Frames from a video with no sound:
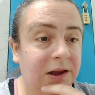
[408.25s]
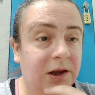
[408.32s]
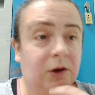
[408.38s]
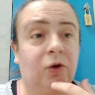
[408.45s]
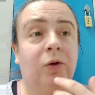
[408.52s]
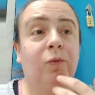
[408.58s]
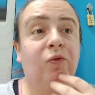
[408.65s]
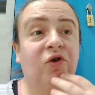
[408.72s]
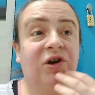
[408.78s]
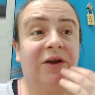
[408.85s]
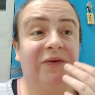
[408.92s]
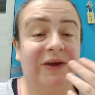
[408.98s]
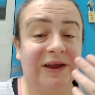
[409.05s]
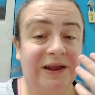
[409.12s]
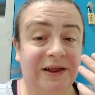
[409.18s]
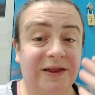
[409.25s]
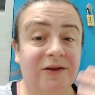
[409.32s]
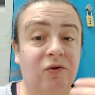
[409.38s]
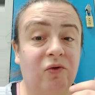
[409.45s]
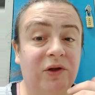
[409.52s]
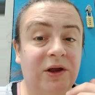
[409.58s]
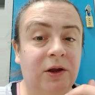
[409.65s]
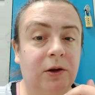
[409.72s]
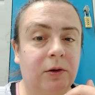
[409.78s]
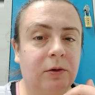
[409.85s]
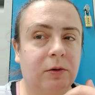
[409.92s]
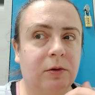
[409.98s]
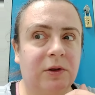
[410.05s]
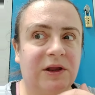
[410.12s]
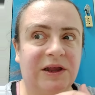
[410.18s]
Et comme moi, j'avais essayé aussi
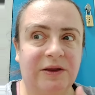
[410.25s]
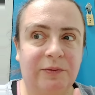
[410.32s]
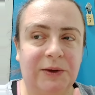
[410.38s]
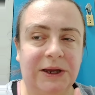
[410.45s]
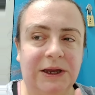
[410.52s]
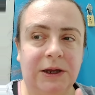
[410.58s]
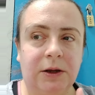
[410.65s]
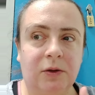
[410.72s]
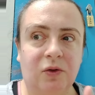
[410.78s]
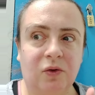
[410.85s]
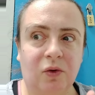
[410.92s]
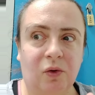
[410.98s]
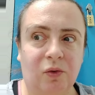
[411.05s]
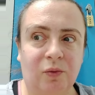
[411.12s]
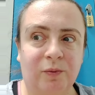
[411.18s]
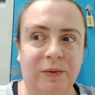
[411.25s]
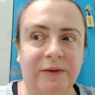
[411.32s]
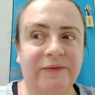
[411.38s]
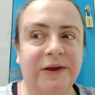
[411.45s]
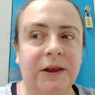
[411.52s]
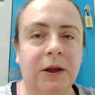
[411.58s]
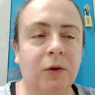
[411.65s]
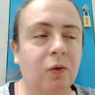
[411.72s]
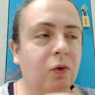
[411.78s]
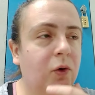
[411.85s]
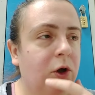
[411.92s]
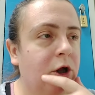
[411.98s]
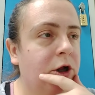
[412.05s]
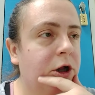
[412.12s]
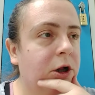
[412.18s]
euh, d'expliquer dans ma vidéo,